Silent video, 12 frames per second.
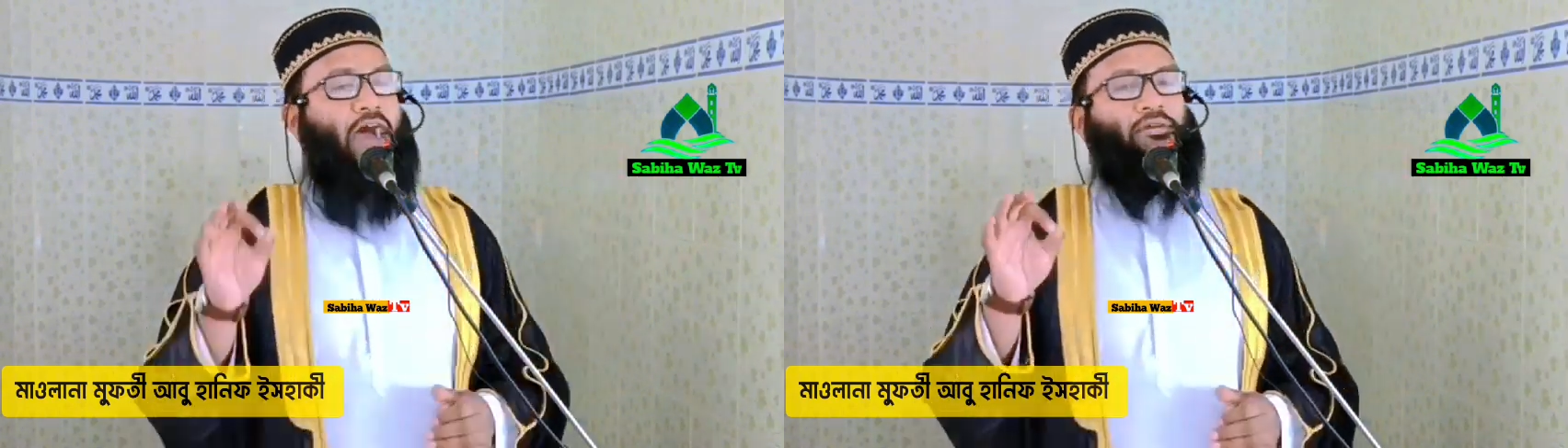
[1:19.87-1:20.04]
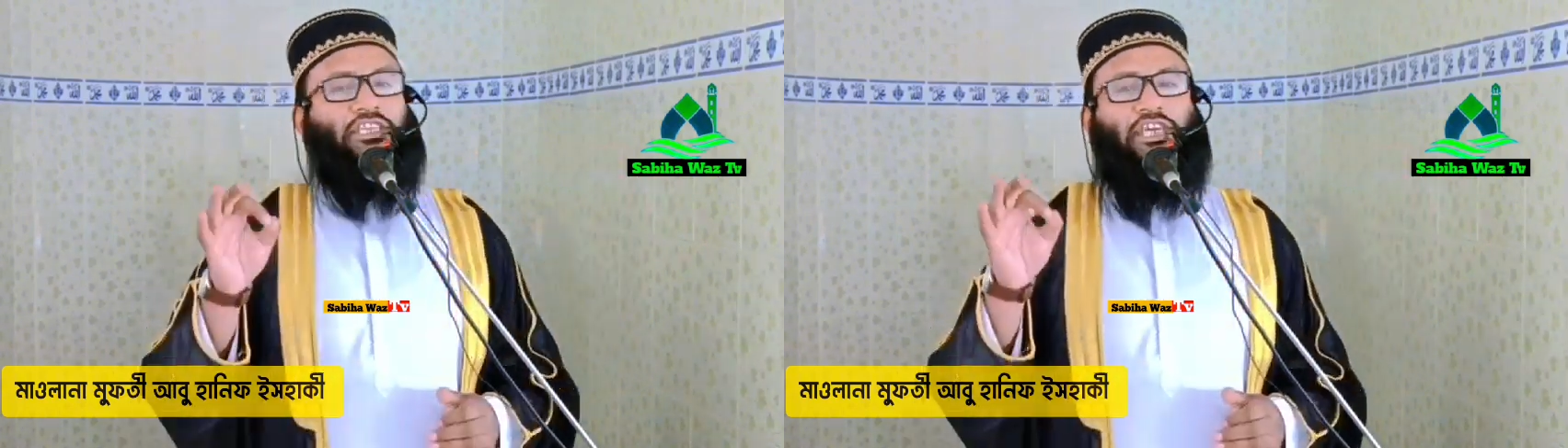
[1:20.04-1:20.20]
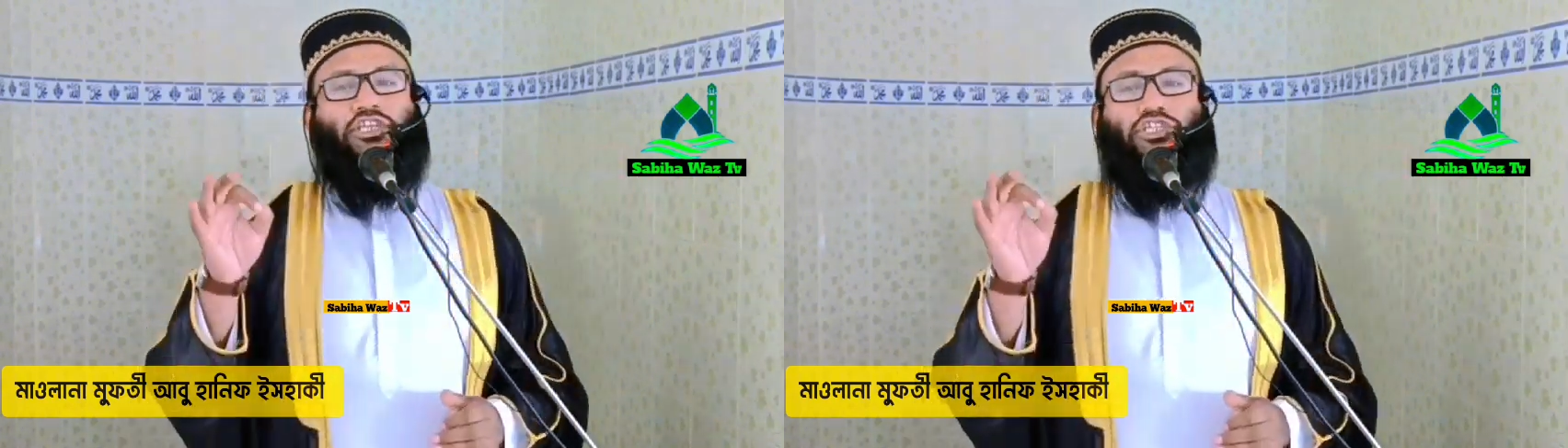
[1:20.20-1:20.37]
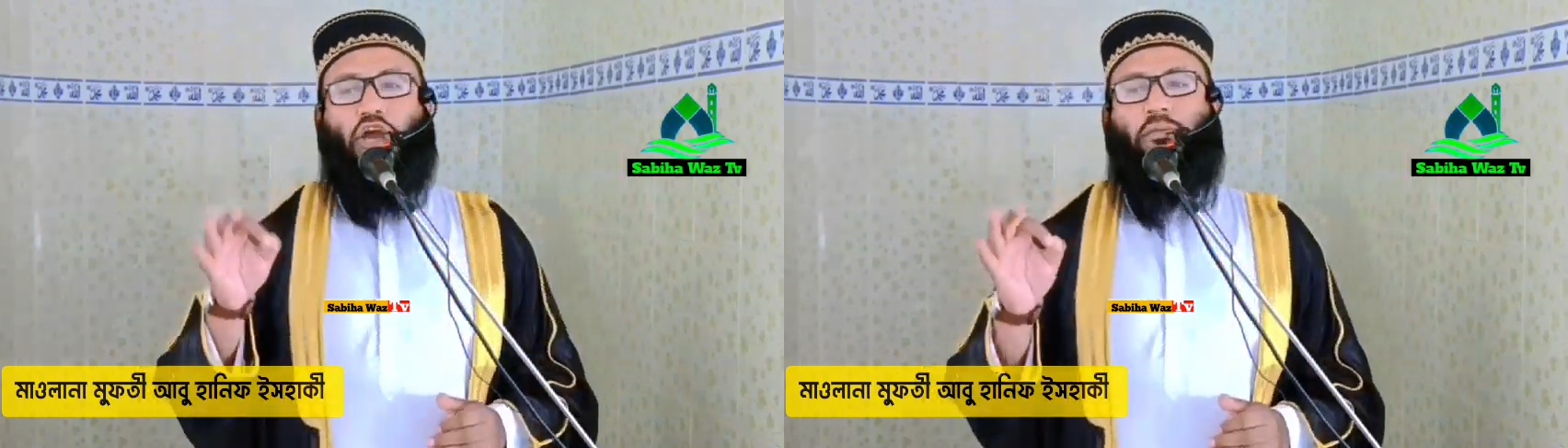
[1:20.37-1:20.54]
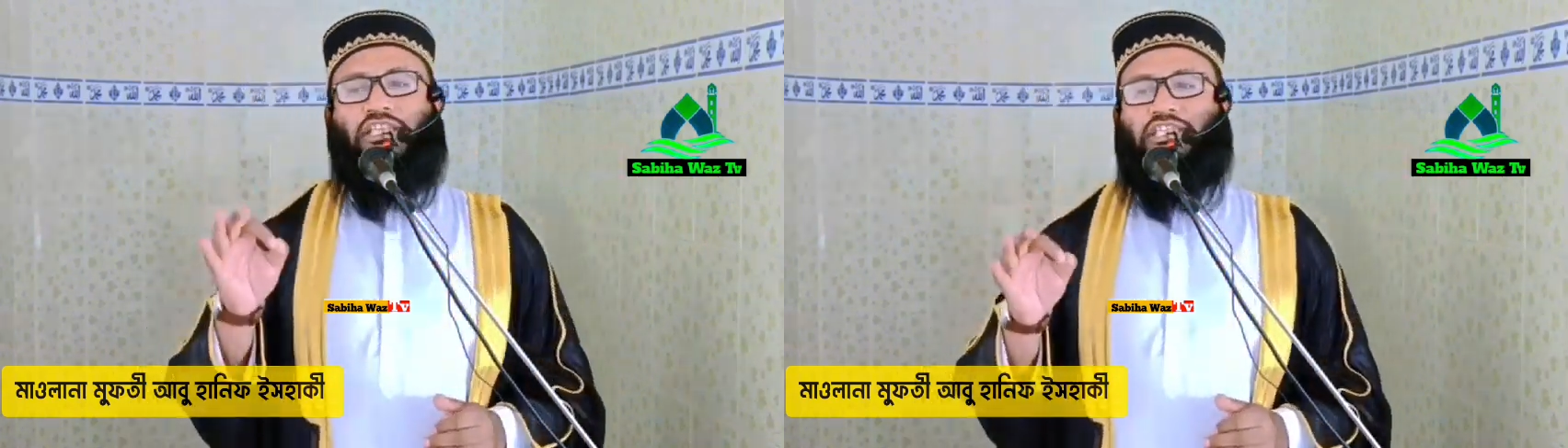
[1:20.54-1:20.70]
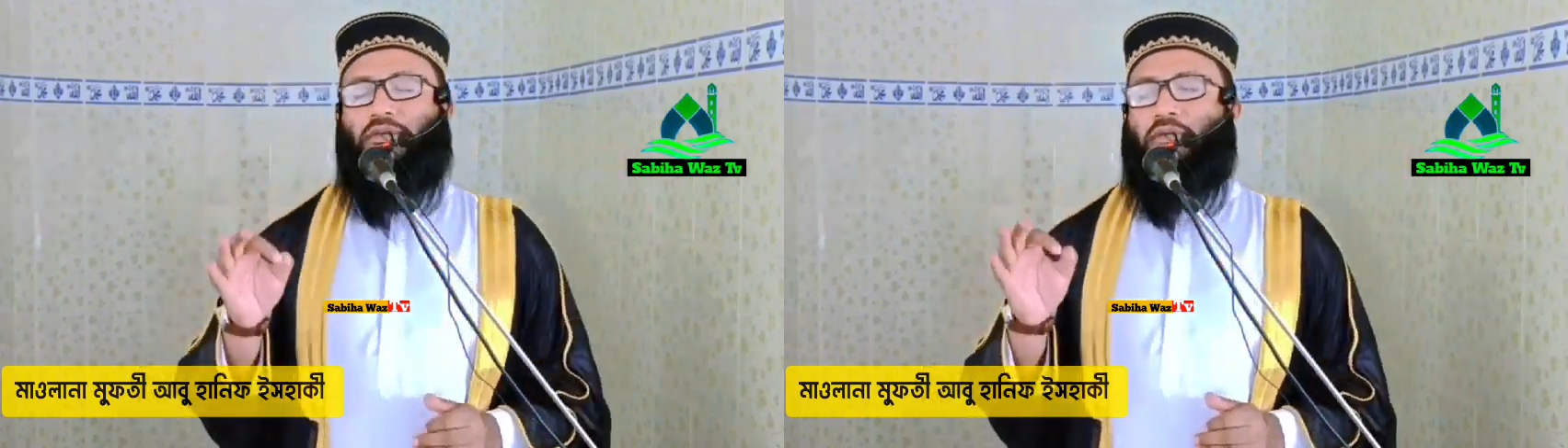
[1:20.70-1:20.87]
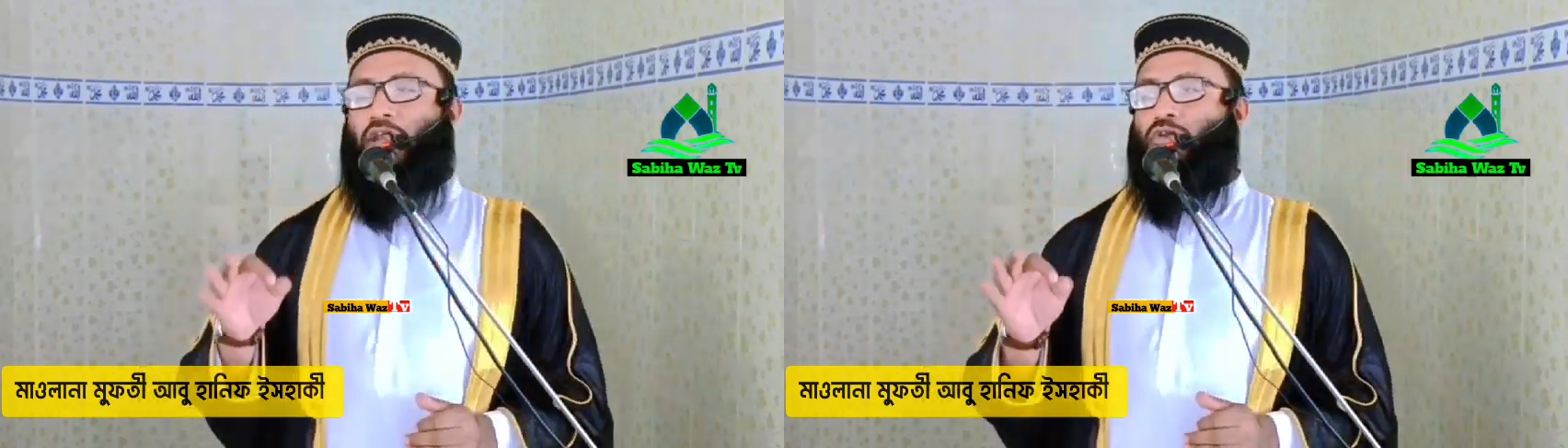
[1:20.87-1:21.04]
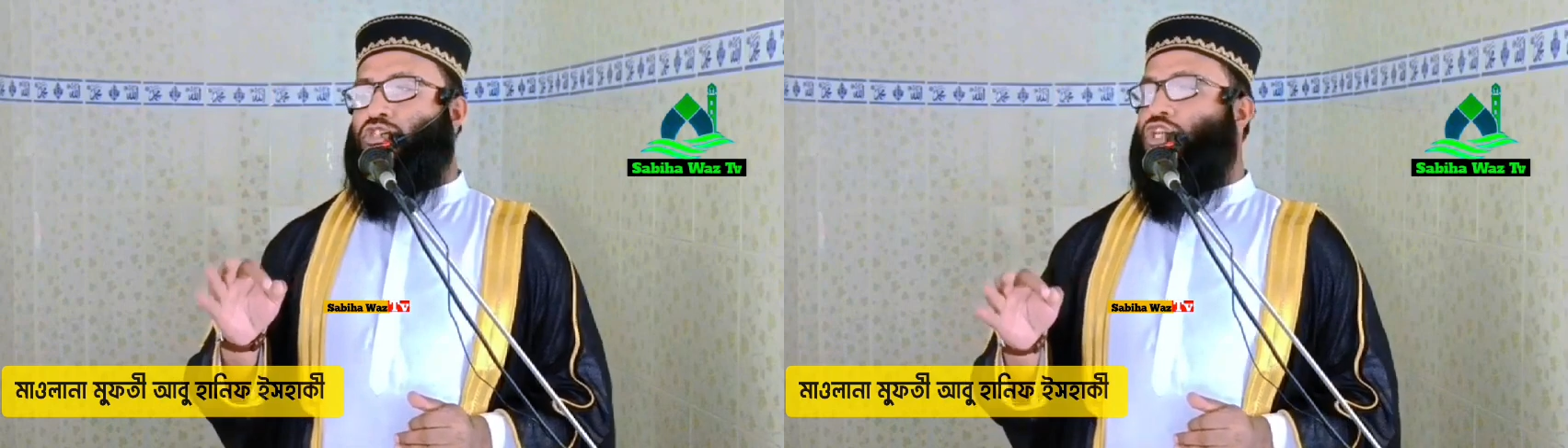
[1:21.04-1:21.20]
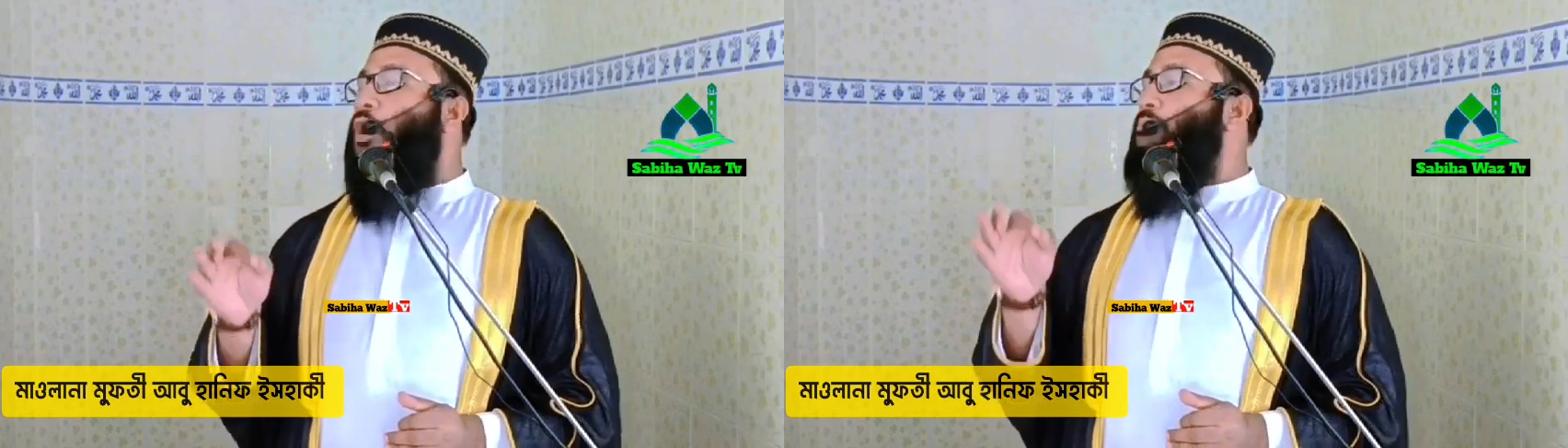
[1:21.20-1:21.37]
আমাদের সমাজের মানুষ